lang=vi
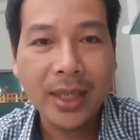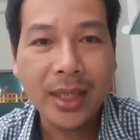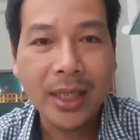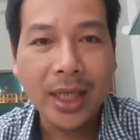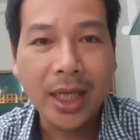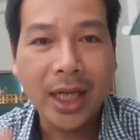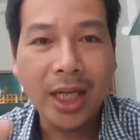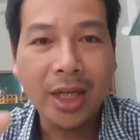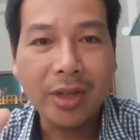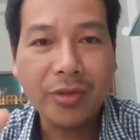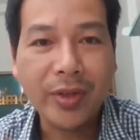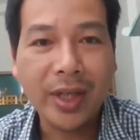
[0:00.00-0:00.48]

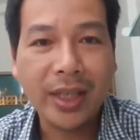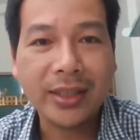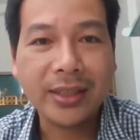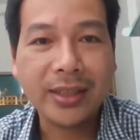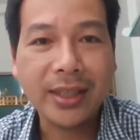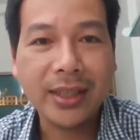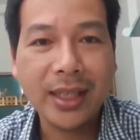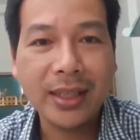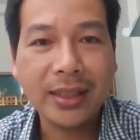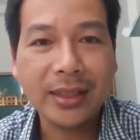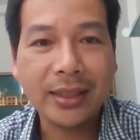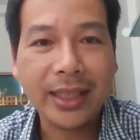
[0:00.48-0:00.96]
ở phần
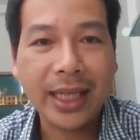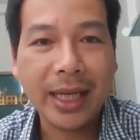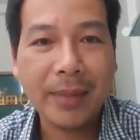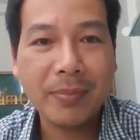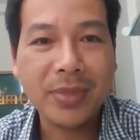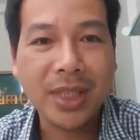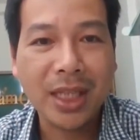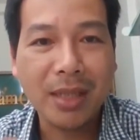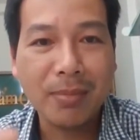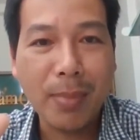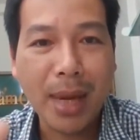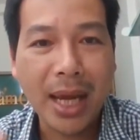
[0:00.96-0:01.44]
trên các em
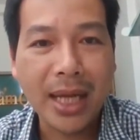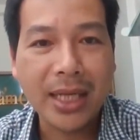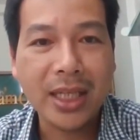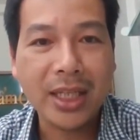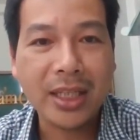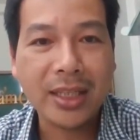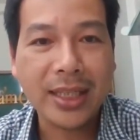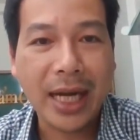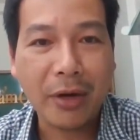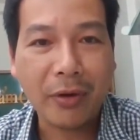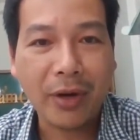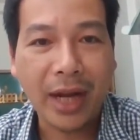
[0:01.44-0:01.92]
trình bày những
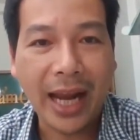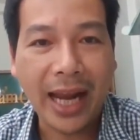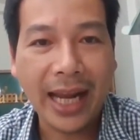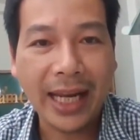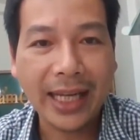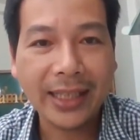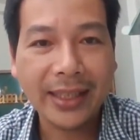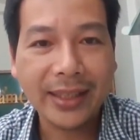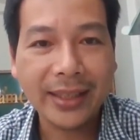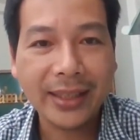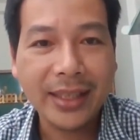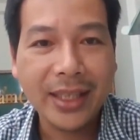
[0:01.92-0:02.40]
rào
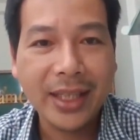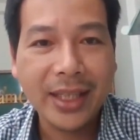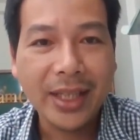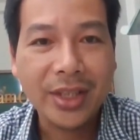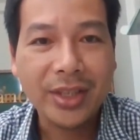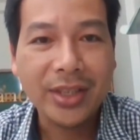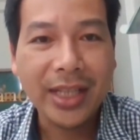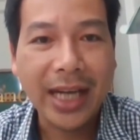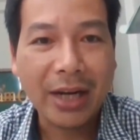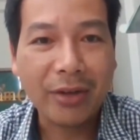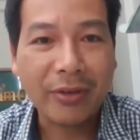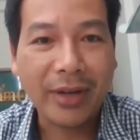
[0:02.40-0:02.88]
cản
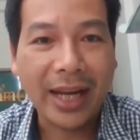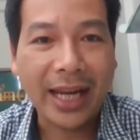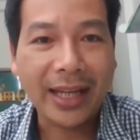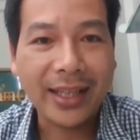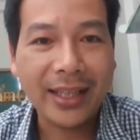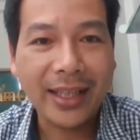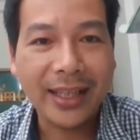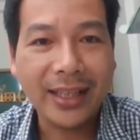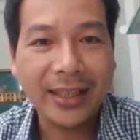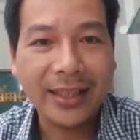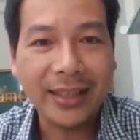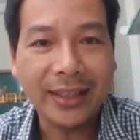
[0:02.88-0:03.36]
rào cản
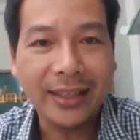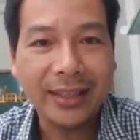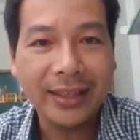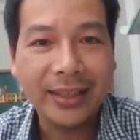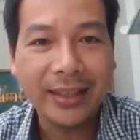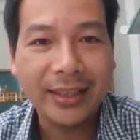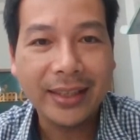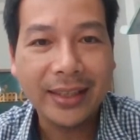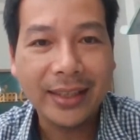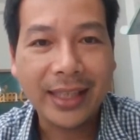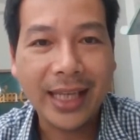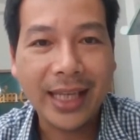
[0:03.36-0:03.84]
gì
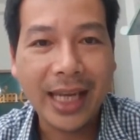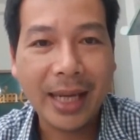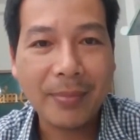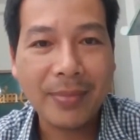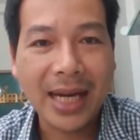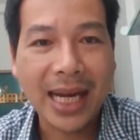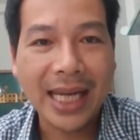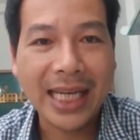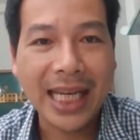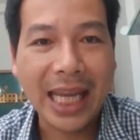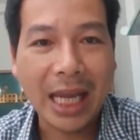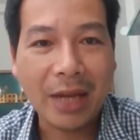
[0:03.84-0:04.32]
các em
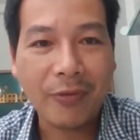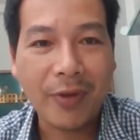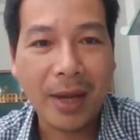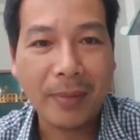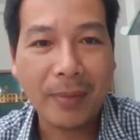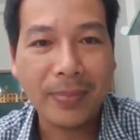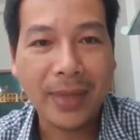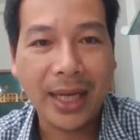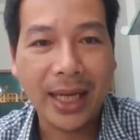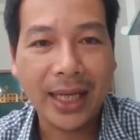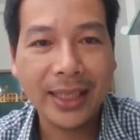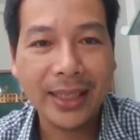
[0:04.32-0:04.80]
ra giải pháp
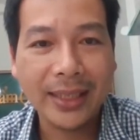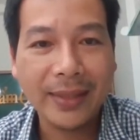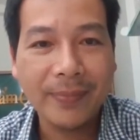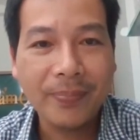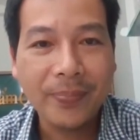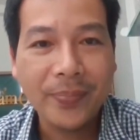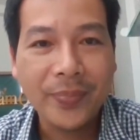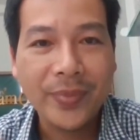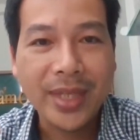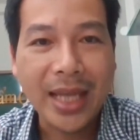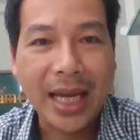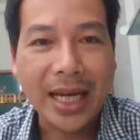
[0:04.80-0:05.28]
nấy
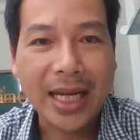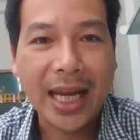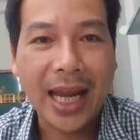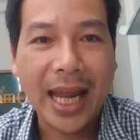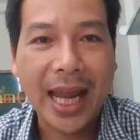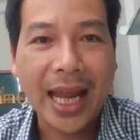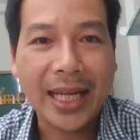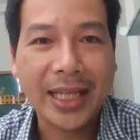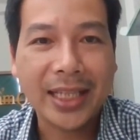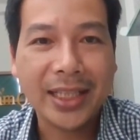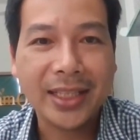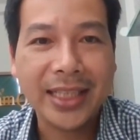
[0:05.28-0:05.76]
chẳng
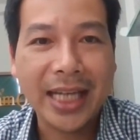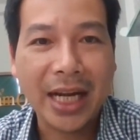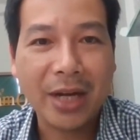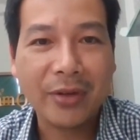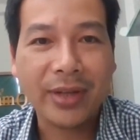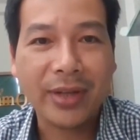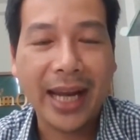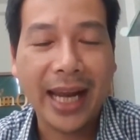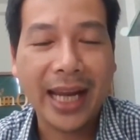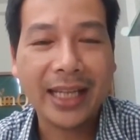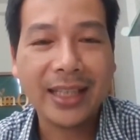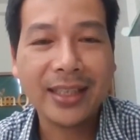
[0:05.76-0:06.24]
hạn rào
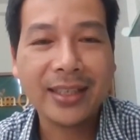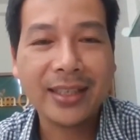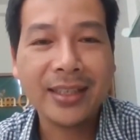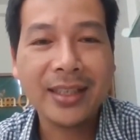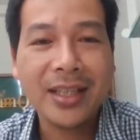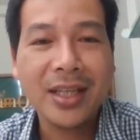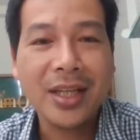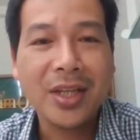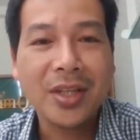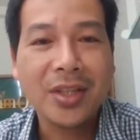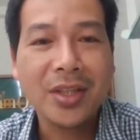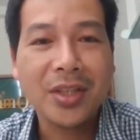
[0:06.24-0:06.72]
cản
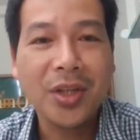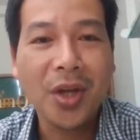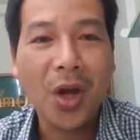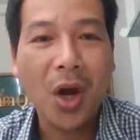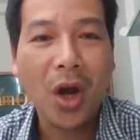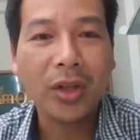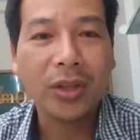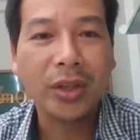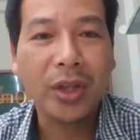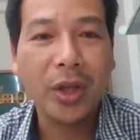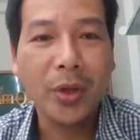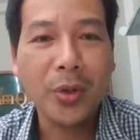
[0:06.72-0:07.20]

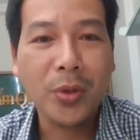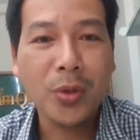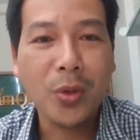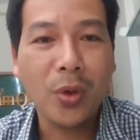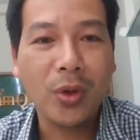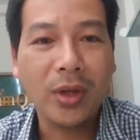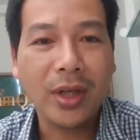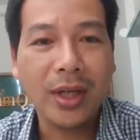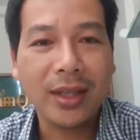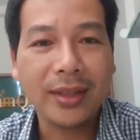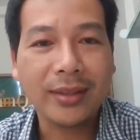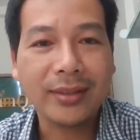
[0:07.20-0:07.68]
do thiếu
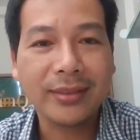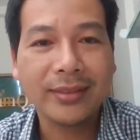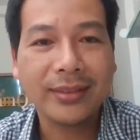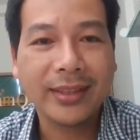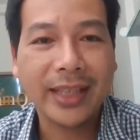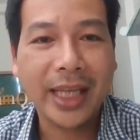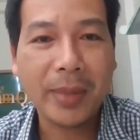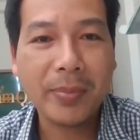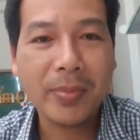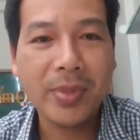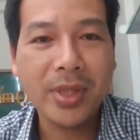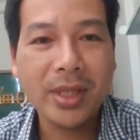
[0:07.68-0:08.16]
nguồn lực
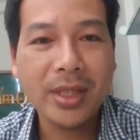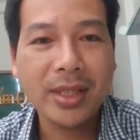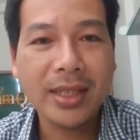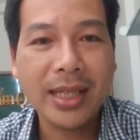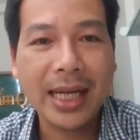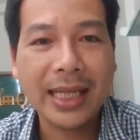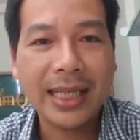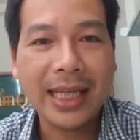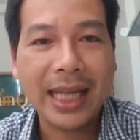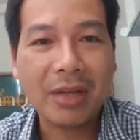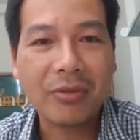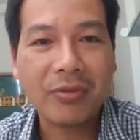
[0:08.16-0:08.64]
các em đưa ra
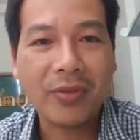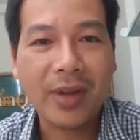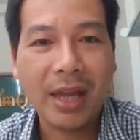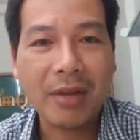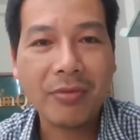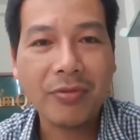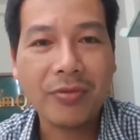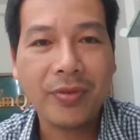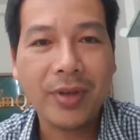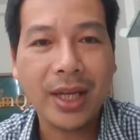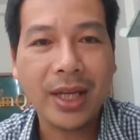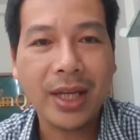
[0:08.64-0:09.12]
giải pháp
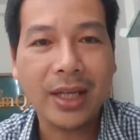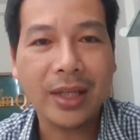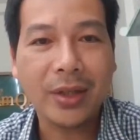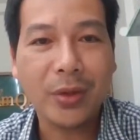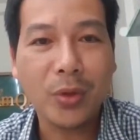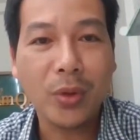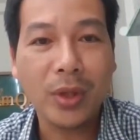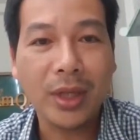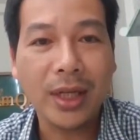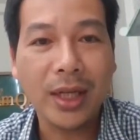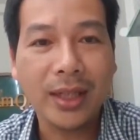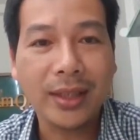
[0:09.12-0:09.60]
về
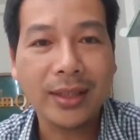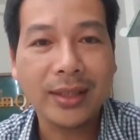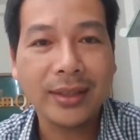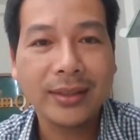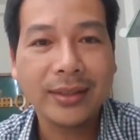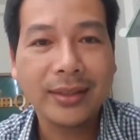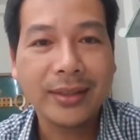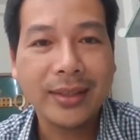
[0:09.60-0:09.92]
nguồn lực